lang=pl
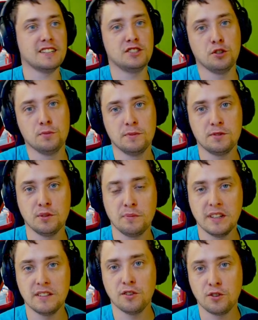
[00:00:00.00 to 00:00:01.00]
Ja chciałbym
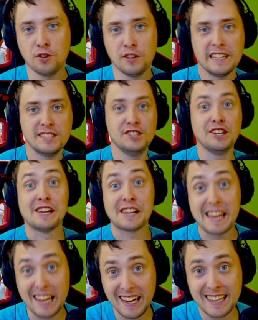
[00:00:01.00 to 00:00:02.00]
sobie dokonać
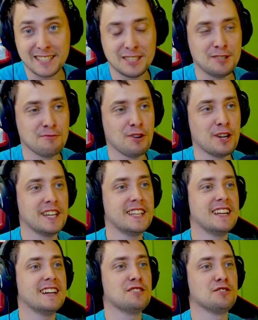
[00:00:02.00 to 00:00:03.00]
reakcji
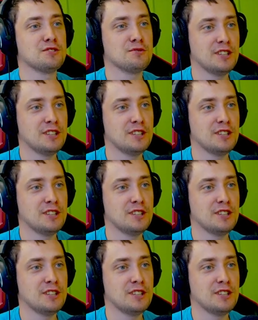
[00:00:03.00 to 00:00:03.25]
mojej na to,